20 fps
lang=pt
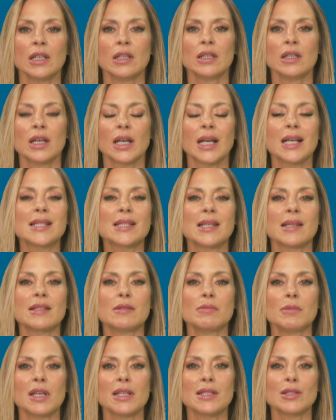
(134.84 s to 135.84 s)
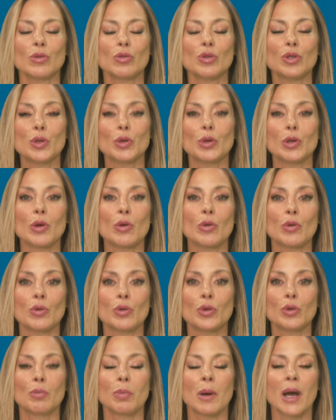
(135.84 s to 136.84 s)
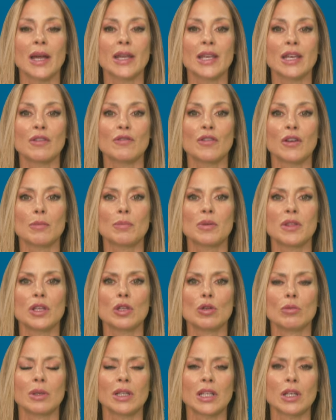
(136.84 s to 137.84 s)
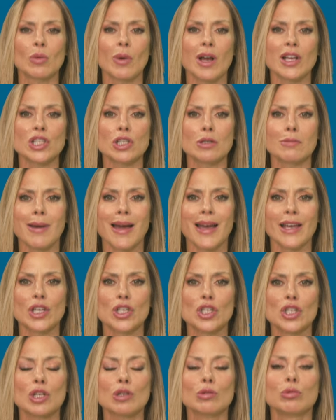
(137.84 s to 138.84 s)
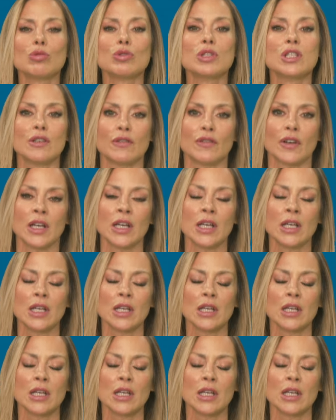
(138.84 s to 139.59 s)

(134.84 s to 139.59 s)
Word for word: Eh, recentemente, a União Europeia veio pedir uma linguagem mais inclusiva,